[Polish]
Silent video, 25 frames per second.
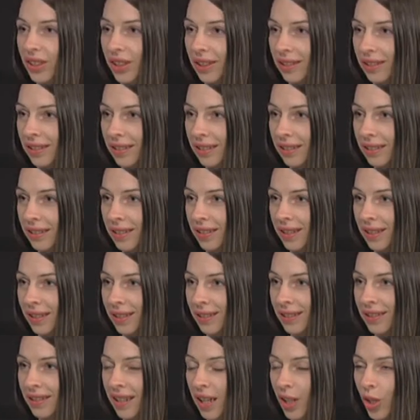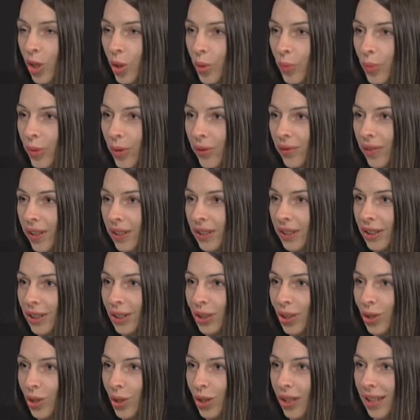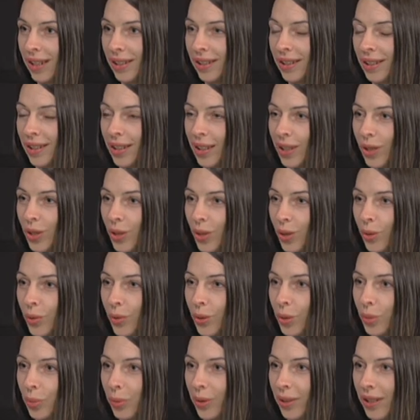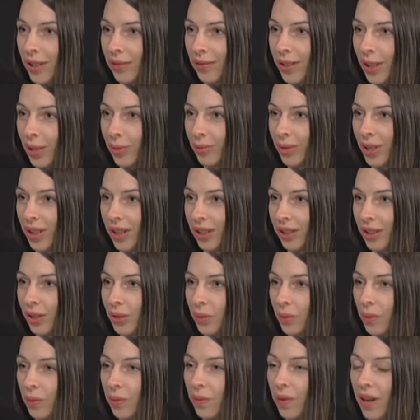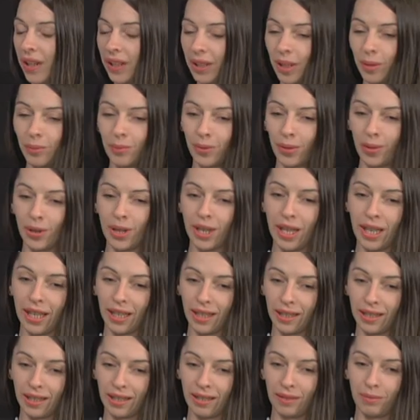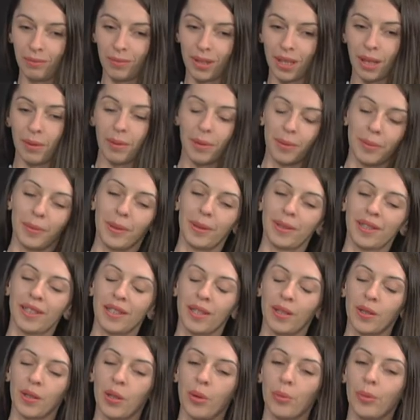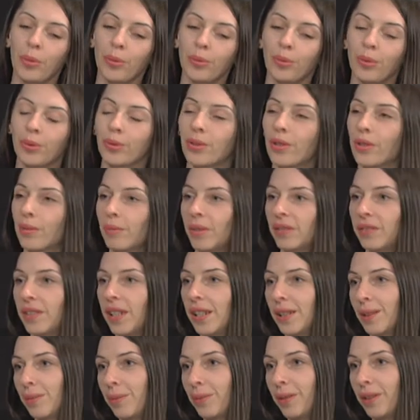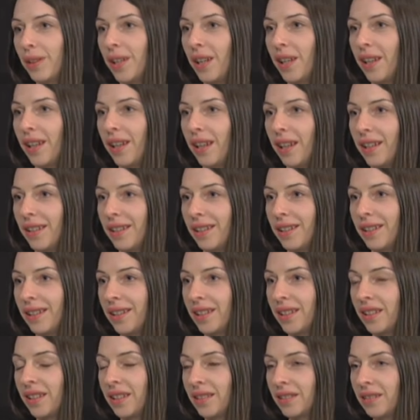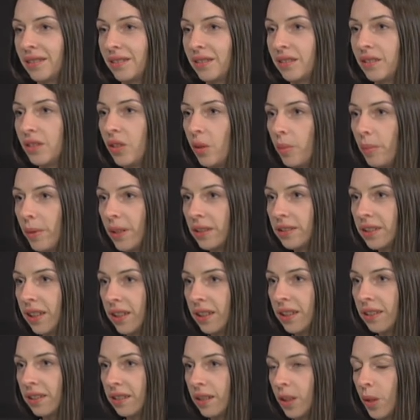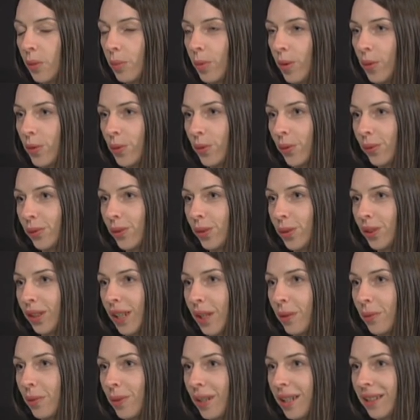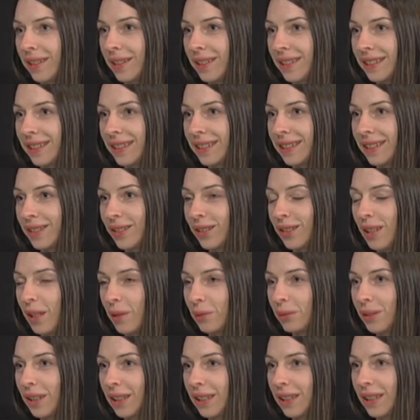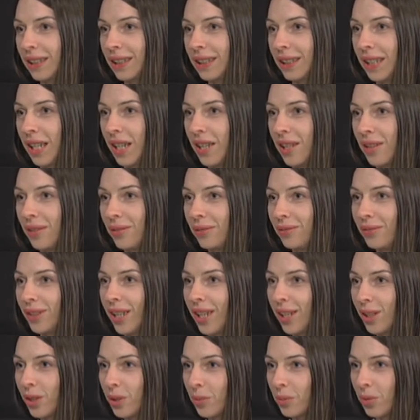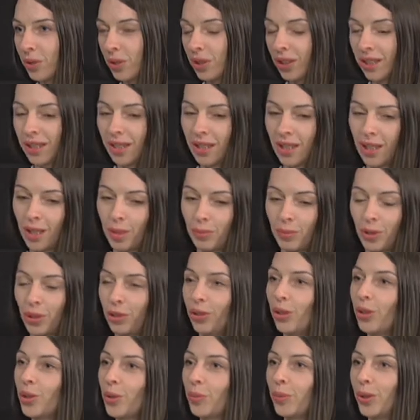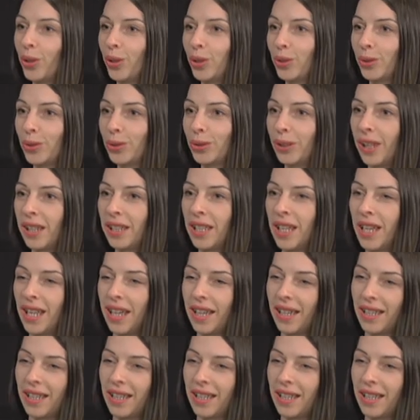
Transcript: się ten e, dialog prowadzić, jeżeli e, co rusz pojawiają się jakieś uwagi, bo zarówno Pan ze sobą, bo rozmawialiśmy do Pana i innych posłów dotarła, dotarł taki tak. wiersz, może przytoczmy go tutaj, tak.